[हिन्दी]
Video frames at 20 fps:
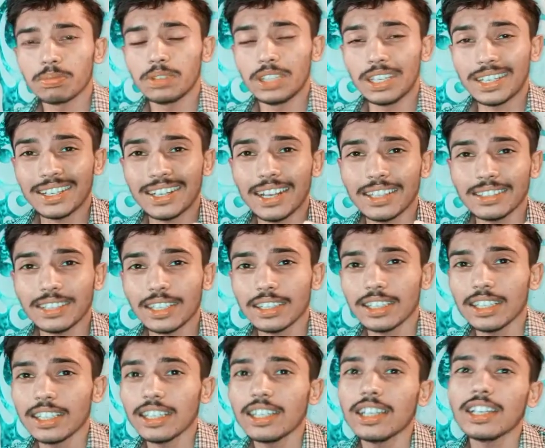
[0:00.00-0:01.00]
देखना
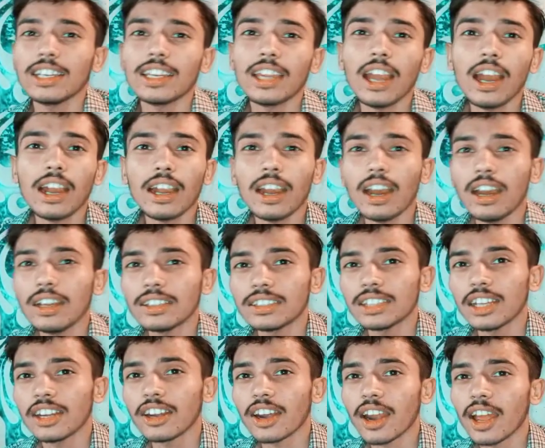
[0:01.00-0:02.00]
चाहते हैं कि क्या कहाँ
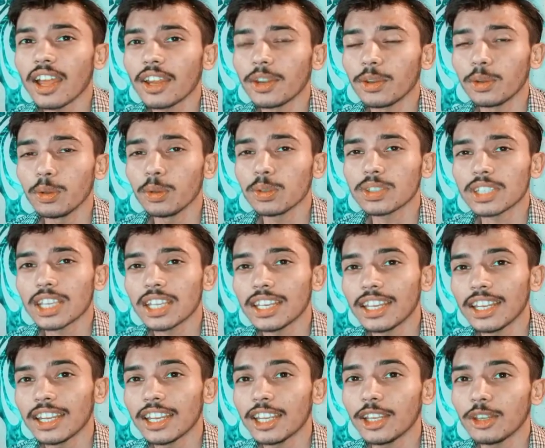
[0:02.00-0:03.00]
चल रहा है न्यूज़ के
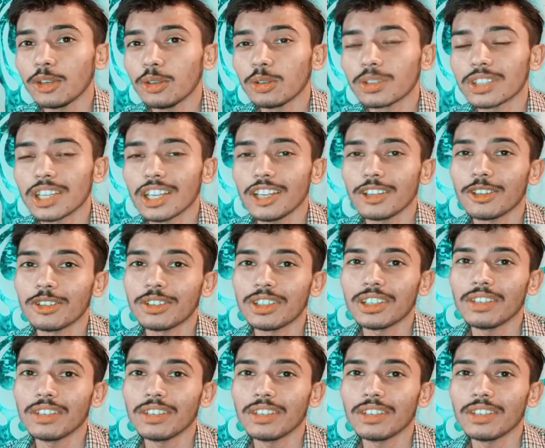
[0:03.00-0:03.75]
लिए नहीं न्यूज़ के लिए तो